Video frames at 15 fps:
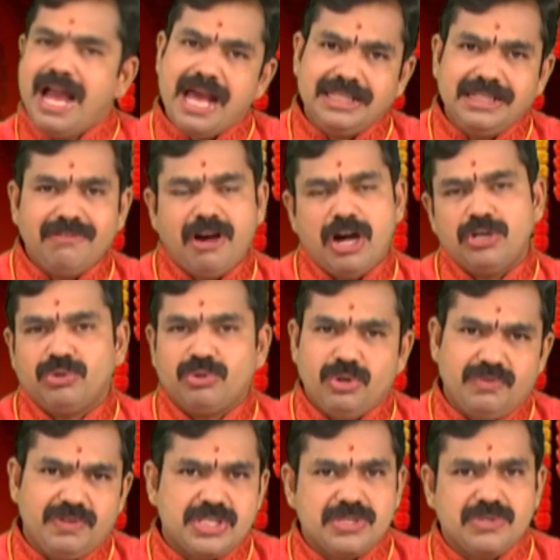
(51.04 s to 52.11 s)
అది
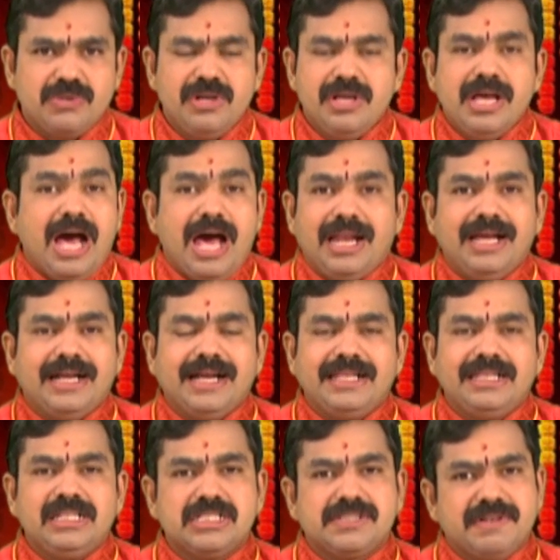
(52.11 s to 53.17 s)
వాడుకోవచ్చు అలా
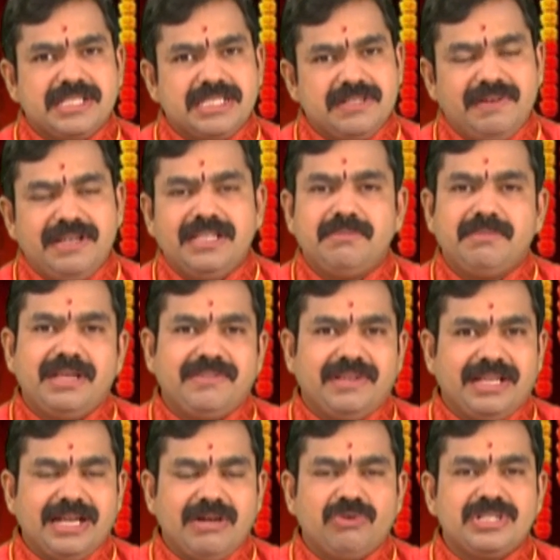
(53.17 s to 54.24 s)
కాదంటే స్వచ్ఛమైనది మేము
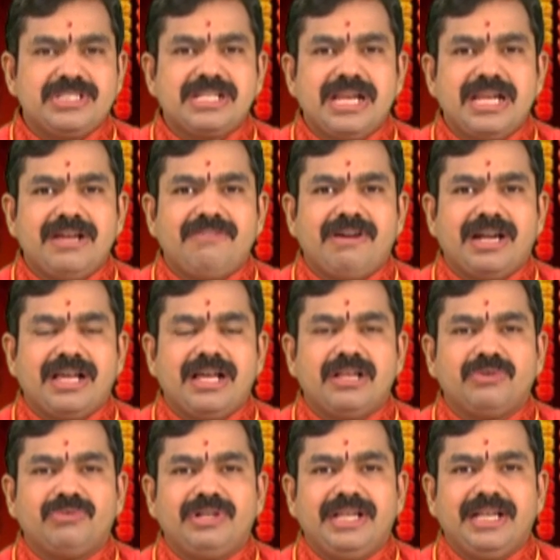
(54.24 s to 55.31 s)
ఇంకా ఒరిజినల్లే
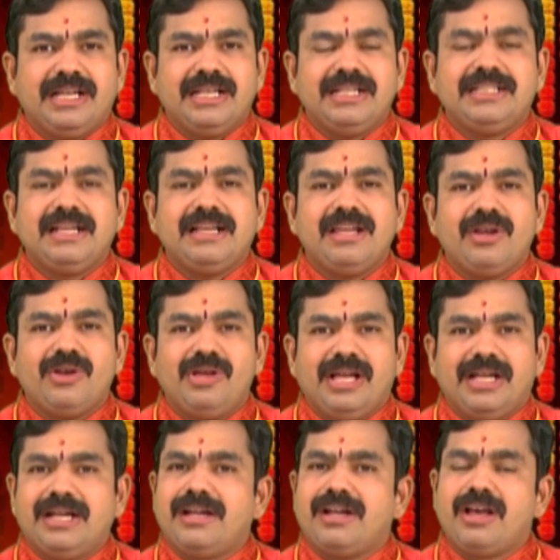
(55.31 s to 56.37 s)
వాడాలనుకుంటే కానీ దగ్గరలో
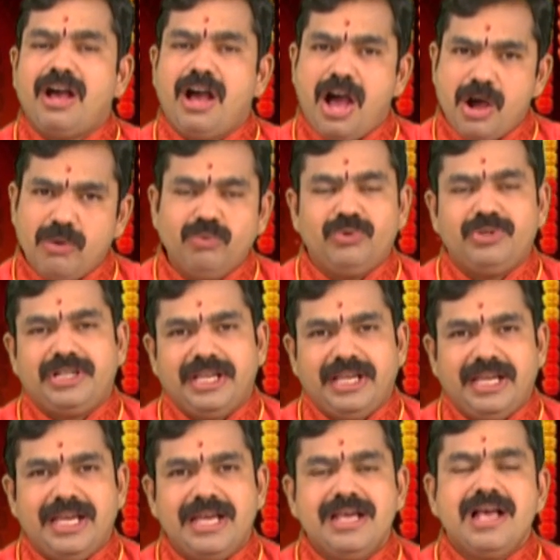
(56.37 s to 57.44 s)
ఎక్కడన్నా ఆవు ఉంటే
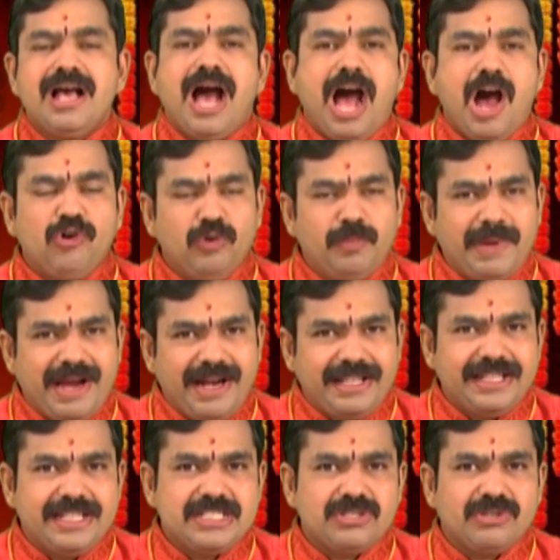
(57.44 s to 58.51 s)
ఆవు పేడ
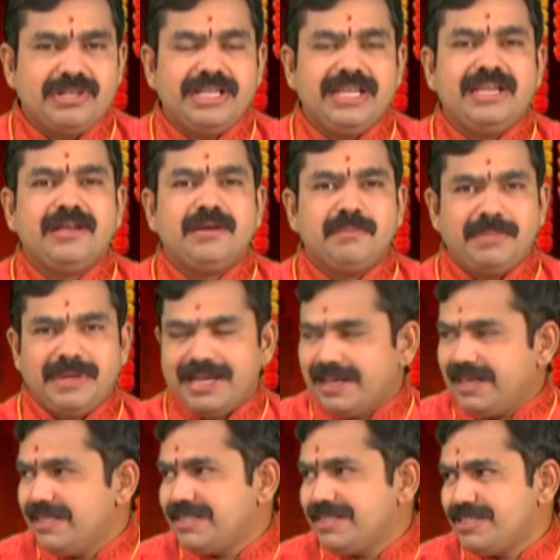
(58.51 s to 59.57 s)
తెచ్చుకుని
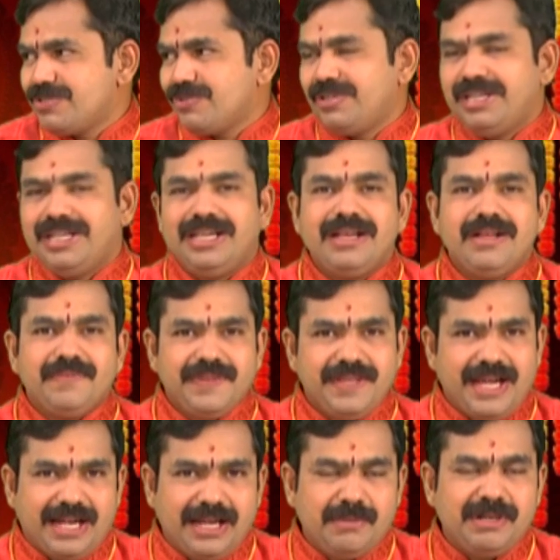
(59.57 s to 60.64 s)
పిడకలు చేసుకుని
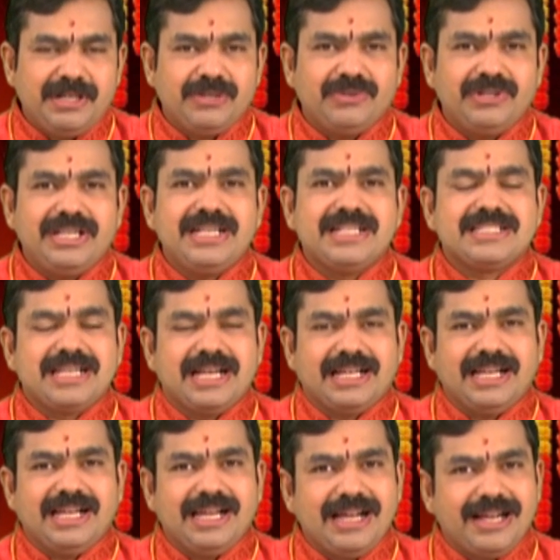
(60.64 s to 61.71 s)
ఎండబెట్టుకుని
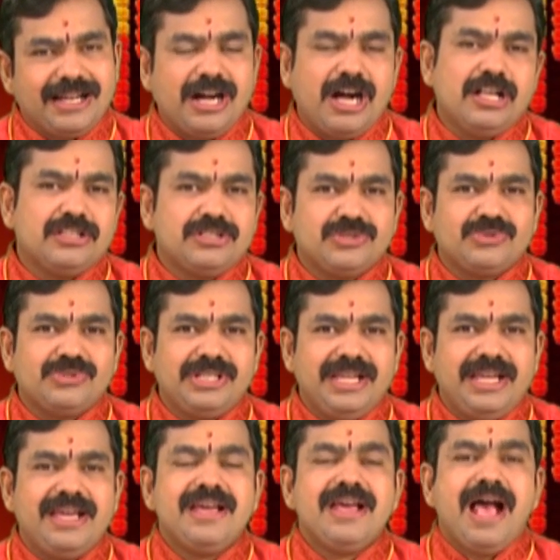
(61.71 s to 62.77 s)
చక్కగా కాల్చుకుని
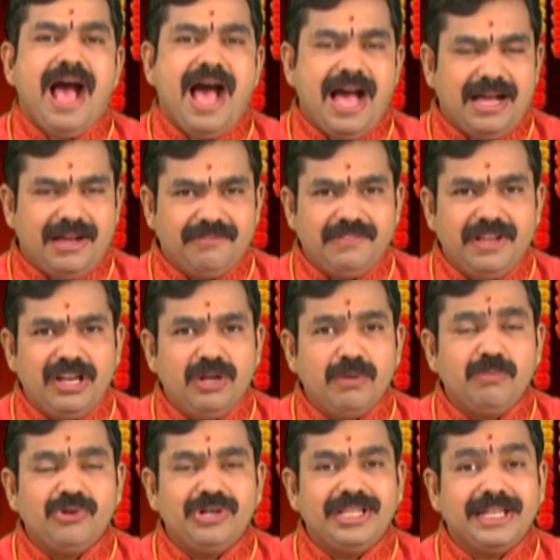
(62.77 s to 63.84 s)
ఆ
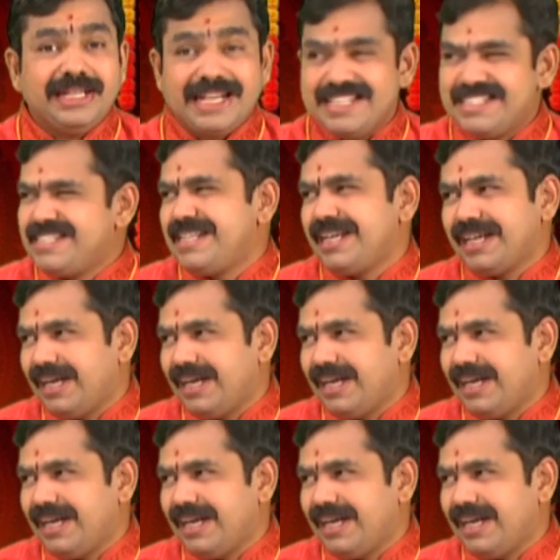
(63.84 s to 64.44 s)
వెల్లుబూడిద కచ్చిక